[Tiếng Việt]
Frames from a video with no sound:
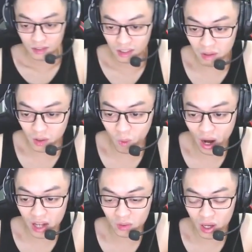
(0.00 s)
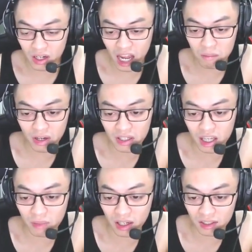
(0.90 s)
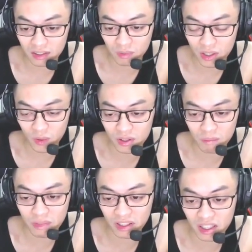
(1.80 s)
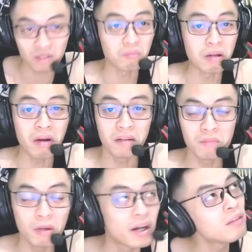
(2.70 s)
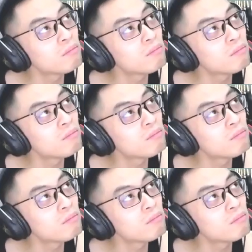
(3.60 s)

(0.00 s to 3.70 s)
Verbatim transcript: các bạn khoe toàn hai mấy điểm ạ trong khi hồi xưa mình thi được mấy mấy mấy mấy